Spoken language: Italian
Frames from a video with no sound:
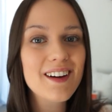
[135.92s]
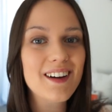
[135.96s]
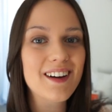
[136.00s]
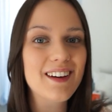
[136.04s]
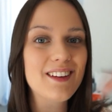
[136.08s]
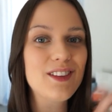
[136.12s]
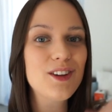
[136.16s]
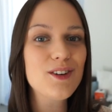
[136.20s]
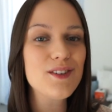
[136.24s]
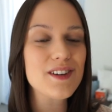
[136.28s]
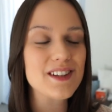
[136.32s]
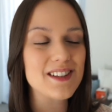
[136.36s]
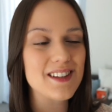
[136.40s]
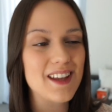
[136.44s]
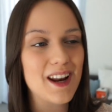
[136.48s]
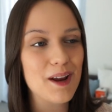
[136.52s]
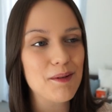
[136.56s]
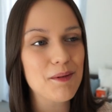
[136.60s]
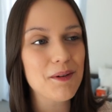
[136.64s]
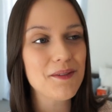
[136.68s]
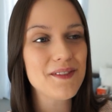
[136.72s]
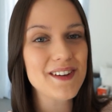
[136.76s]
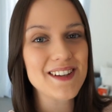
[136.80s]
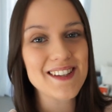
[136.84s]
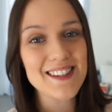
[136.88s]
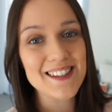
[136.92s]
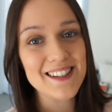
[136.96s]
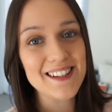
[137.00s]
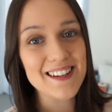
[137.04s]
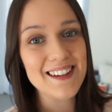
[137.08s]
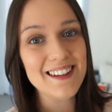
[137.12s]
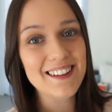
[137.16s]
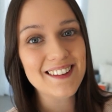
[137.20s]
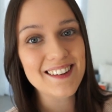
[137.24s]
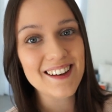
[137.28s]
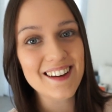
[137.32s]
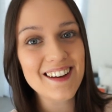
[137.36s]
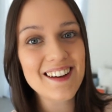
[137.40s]
dove saremo
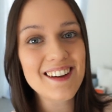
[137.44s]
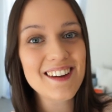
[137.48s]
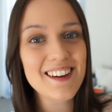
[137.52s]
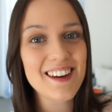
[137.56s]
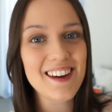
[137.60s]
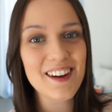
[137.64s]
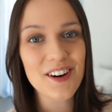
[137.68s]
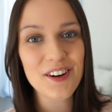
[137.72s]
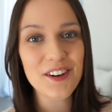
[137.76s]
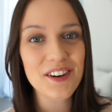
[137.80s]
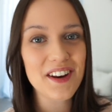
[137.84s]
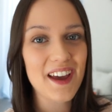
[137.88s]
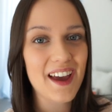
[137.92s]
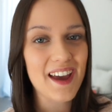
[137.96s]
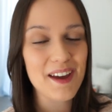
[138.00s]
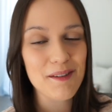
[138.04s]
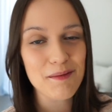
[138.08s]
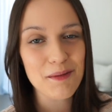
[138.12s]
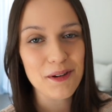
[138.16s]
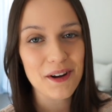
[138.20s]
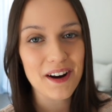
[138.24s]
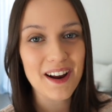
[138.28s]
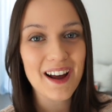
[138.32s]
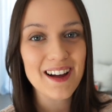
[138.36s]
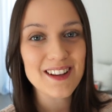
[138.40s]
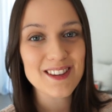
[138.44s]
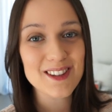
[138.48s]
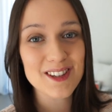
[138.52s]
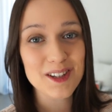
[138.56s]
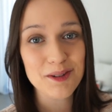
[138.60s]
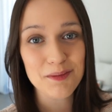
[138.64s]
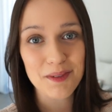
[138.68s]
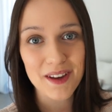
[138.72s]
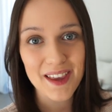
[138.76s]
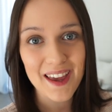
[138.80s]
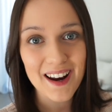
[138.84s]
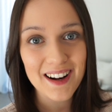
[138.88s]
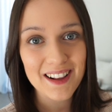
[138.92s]
vestiti io e il mio ragazzo
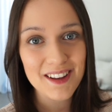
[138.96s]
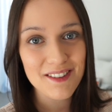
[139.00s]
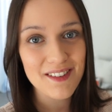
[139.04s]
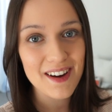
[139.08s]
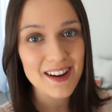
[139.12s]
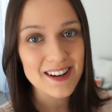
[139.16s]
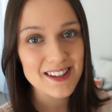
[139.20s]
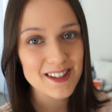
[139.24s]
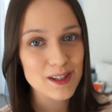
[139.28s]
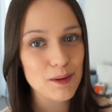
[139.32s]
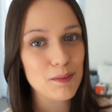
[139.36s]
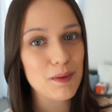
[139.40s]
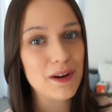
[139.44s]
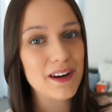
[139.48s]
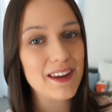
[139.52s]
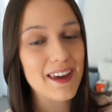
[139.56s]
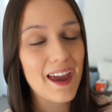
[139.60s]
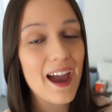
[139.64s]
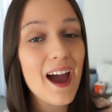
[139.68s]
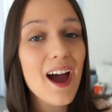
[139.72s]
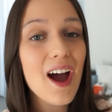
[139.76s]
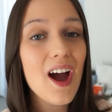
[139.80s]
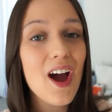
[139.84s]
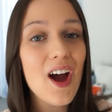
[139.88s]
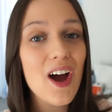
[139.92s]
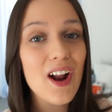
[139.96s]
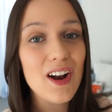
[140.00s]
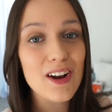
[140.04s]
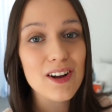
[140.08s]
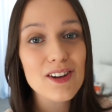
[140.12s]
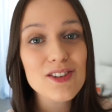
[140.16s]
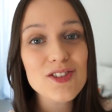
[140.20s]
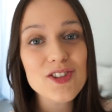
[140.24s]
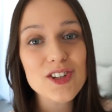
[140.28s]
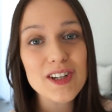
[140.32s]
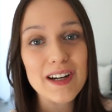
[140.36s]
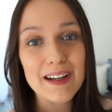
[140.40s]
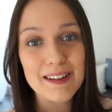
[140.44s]
in maniera diversa perché
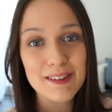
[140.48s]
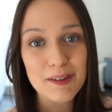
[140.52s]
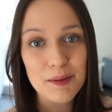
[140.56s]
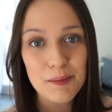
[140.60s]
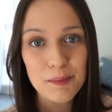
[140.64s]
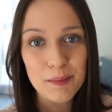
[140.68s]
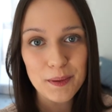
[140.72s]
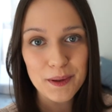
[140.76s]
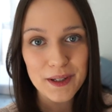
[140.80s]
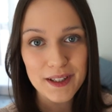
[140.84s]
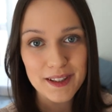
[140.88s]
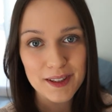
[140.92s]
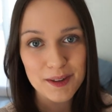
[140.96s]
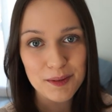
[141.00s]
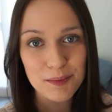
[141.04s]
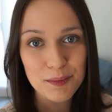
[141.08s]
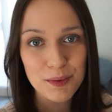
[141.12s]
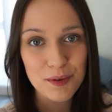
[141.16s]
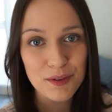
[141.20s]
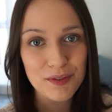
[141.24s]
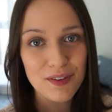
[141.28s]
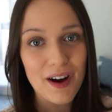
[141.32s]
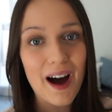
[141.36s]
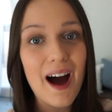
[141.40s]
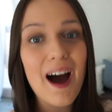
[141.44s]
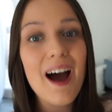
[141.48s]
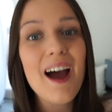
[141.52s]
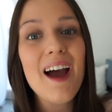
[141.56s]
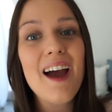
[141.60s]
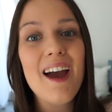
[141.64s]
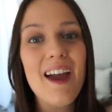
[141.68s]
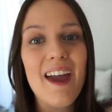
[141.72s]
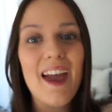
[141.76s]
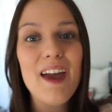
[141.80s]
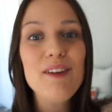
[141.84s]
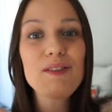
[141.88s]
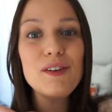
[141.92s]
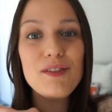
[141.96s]
l'ho girata un po' di tempo fa
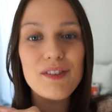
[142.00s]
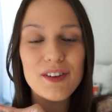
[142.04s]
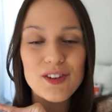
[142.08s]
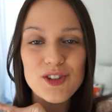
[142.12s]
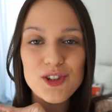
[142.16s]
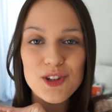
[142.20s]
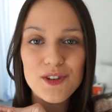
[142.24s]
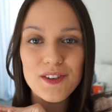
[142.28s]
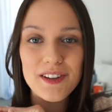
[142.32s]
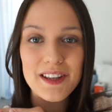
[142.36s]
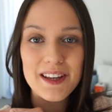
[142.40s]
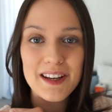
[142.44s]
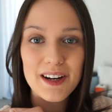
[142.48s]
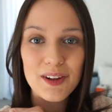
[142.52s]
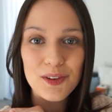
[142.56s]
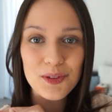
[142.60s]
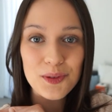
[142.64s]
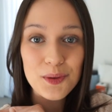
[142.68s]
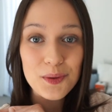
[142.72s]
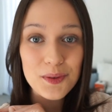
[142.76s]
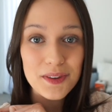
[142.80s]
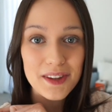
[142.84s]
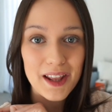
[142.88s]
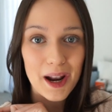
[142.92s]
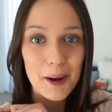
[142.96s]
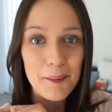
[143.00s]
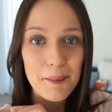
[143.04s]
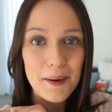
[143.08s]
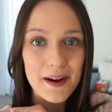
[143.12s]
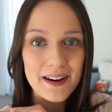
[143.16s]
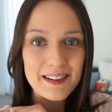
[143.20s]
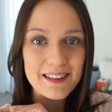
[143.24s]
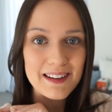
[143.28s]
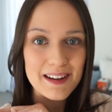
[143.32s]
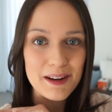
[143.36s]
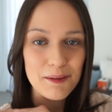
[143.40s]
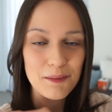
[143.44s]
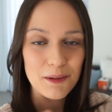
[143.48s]
e vi faccio vedere tutta la
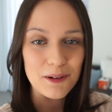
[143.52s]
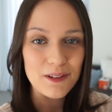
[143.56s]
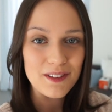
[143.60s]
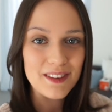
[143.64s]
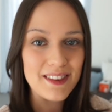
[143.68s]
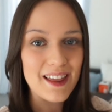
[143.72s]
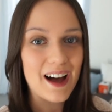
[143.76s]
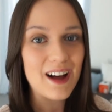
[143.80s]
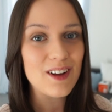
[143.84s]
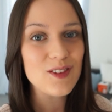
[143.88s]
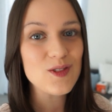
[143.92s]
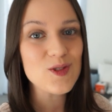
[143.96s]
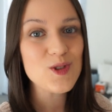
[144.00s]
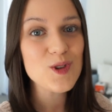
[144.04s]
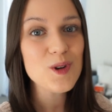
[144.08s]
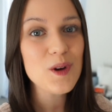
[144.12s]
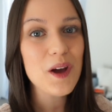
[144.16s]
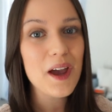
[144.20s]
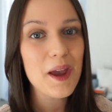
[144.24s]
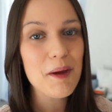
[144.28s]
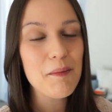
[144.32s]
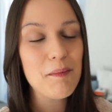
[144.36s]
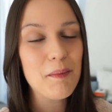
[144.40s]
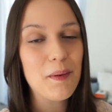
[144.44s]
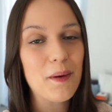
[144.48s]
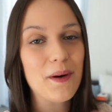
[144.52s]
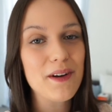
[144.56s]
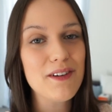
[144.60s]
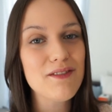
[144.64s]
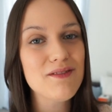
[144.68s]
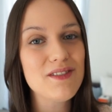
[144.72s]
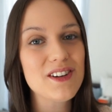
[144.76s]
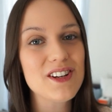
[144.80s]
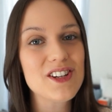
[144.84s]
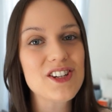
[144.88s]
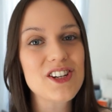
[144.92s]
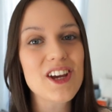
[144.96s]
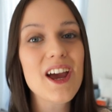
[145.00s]
parte di montaggio e poi
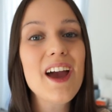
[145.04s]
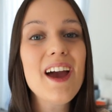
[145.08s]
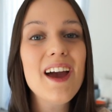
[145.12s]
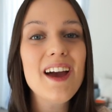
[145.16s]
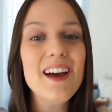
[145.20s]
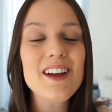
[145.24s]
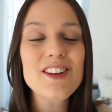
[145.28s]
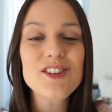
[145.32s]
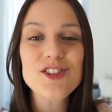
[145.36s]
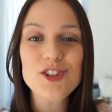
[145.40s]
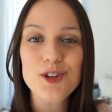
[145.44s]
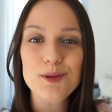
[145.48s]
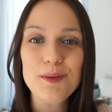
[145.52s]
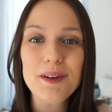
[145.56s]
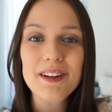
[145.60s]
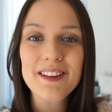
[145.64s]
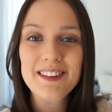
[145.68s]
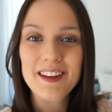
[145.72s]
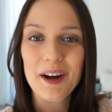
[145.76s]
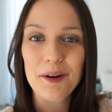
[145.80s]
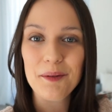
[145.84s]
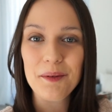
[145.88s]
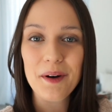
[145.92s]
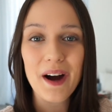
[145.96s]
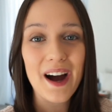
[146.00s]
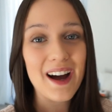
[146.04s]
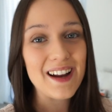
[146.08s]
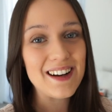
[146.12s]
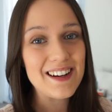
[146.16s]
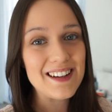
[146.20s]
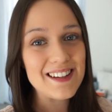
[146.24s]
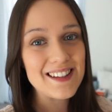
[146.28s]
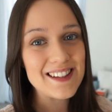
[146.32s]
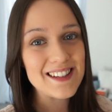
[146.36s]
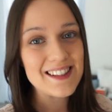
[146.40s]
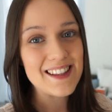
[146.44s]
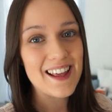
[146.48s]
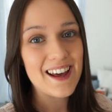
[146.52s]
invece ci mettiamo
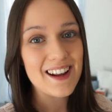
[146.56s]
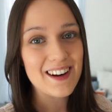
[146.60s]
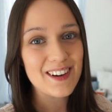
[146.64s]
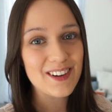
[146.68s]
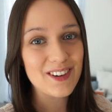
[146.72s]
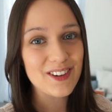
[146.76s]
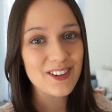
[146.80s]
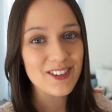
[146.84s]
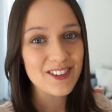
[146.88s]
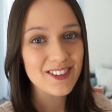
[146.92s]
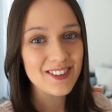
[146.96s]
all'esterno.